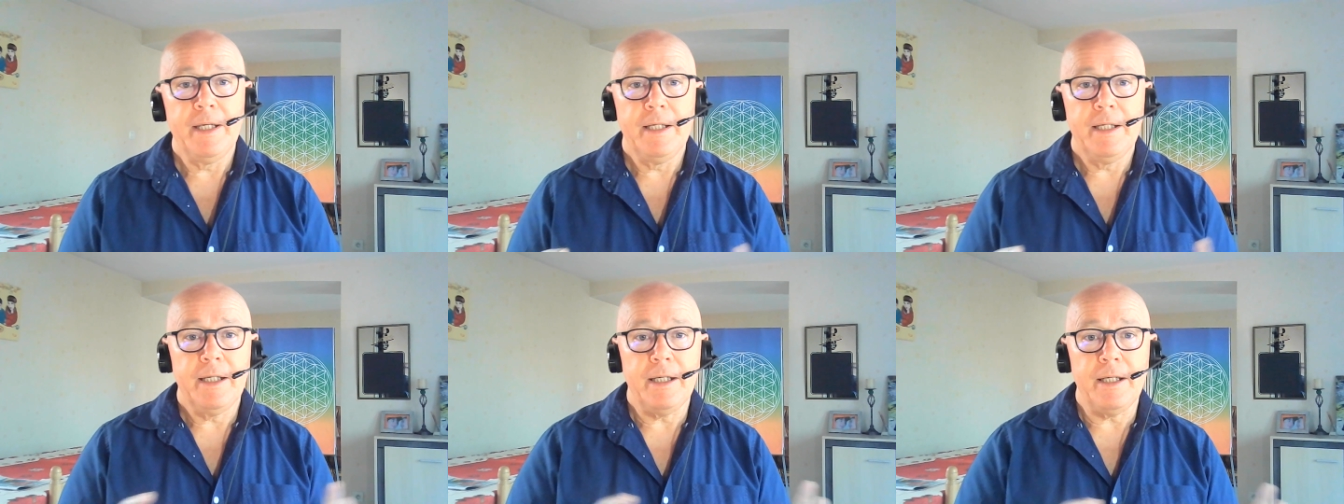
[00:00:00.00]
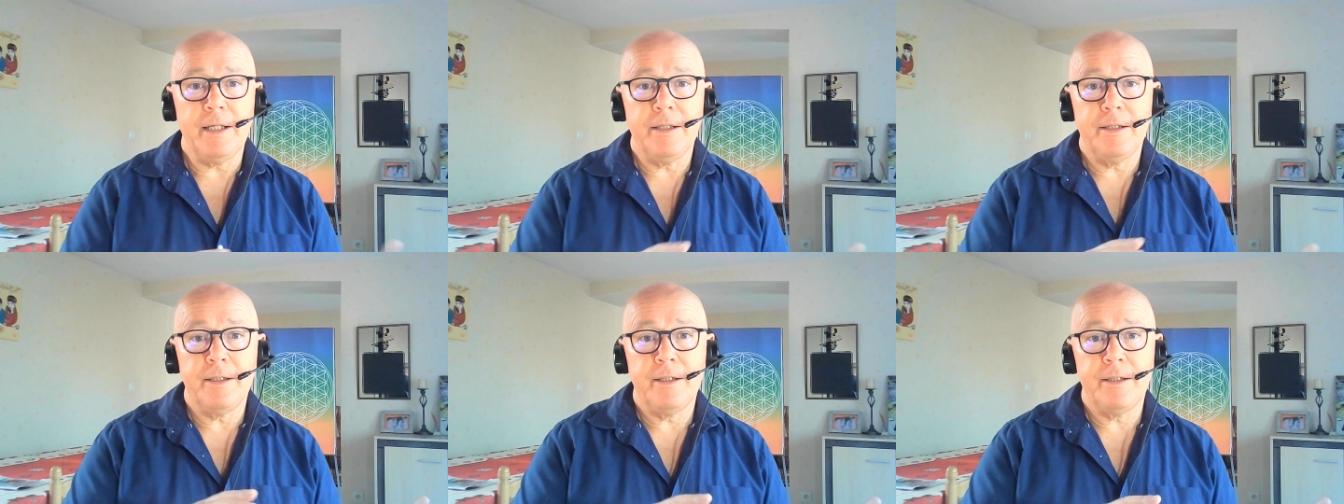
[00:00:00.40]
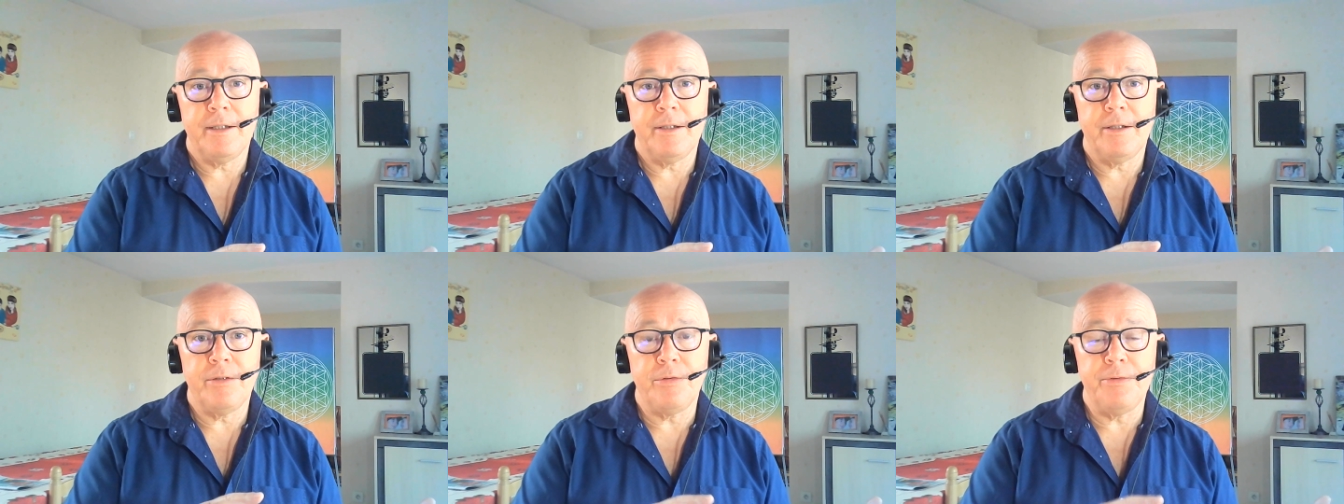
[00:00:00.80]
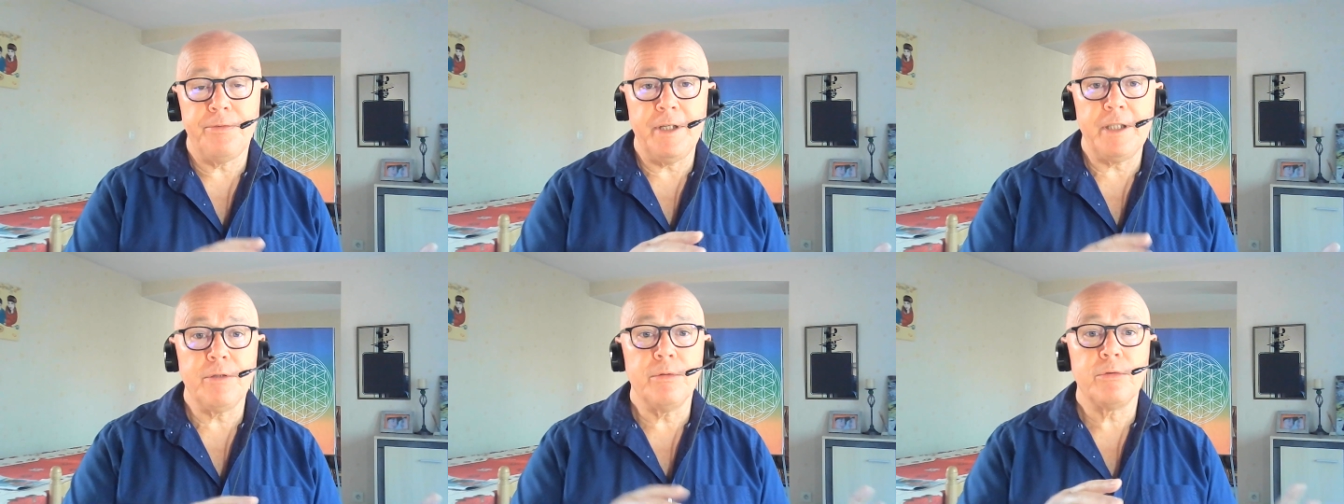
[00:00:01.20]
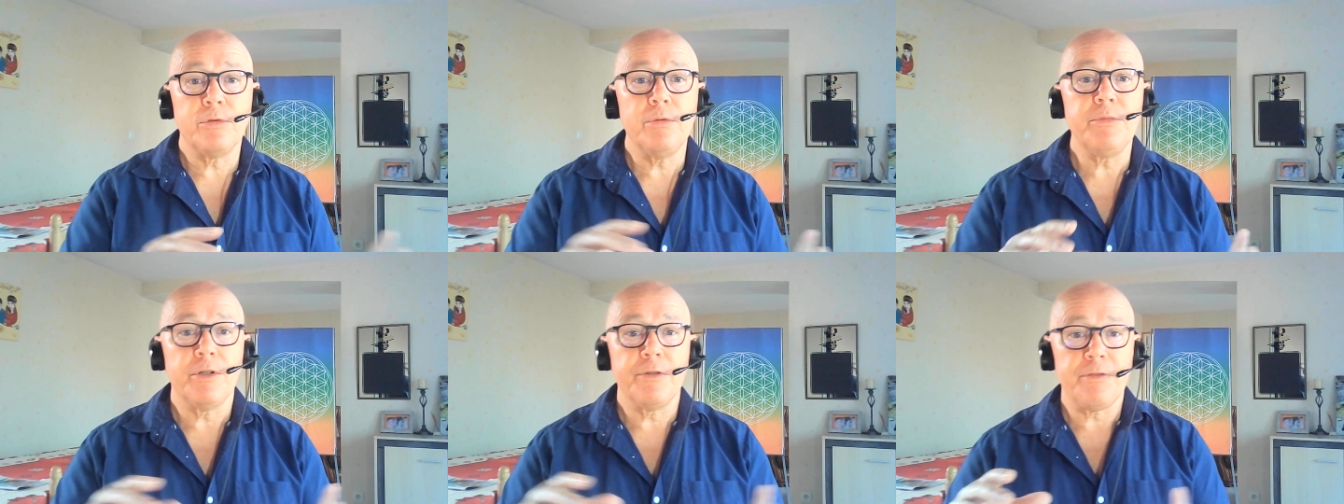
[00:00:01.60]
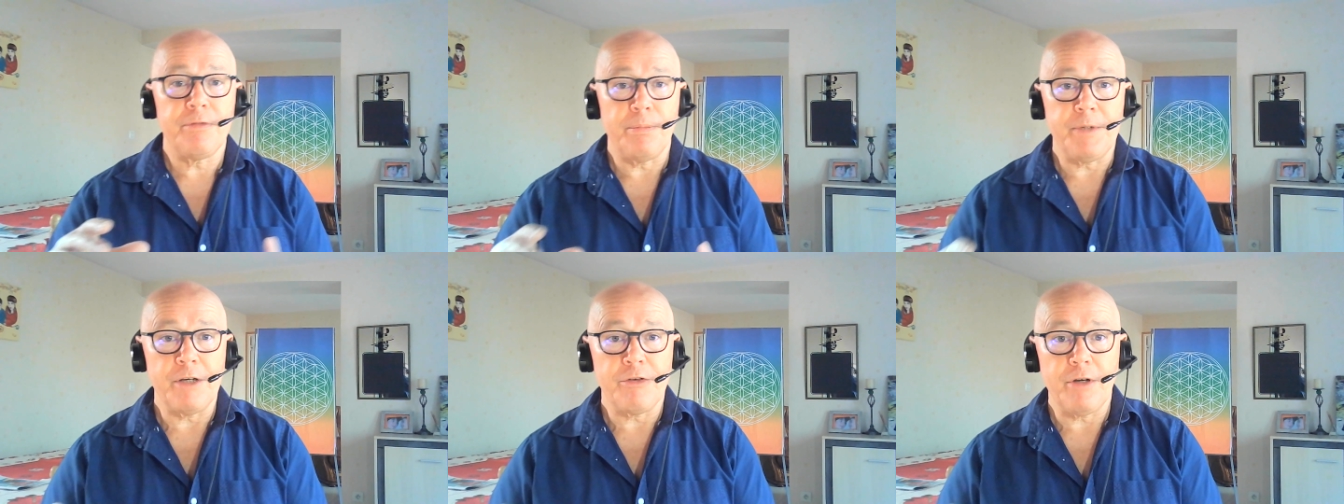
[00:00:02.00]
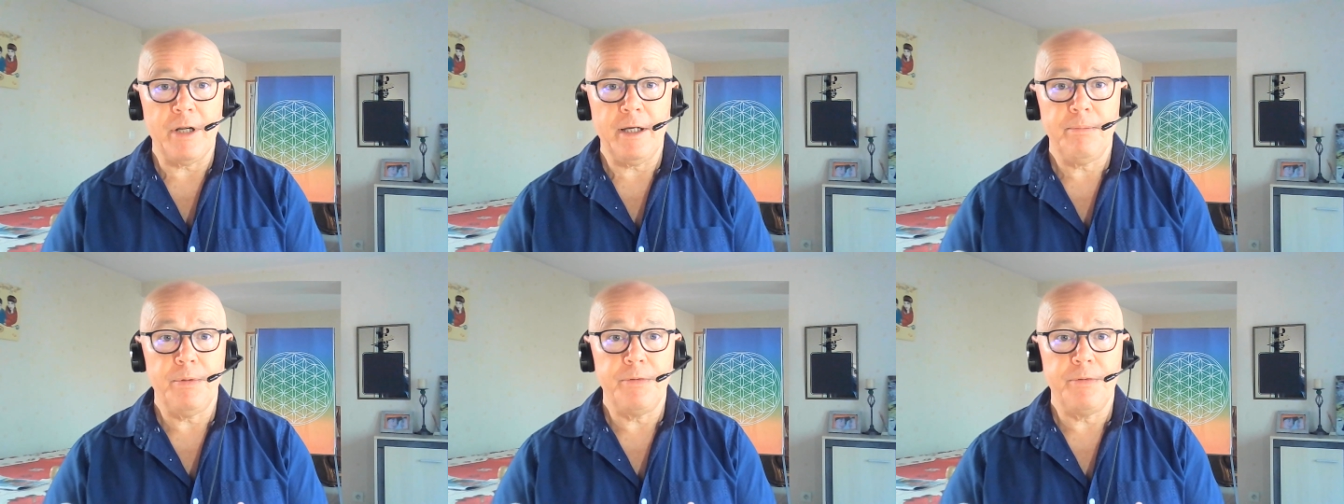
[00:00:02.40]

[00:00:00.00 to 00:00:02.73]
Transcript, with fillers: Et euh, du fait qu'on tombe dans ce piège-là,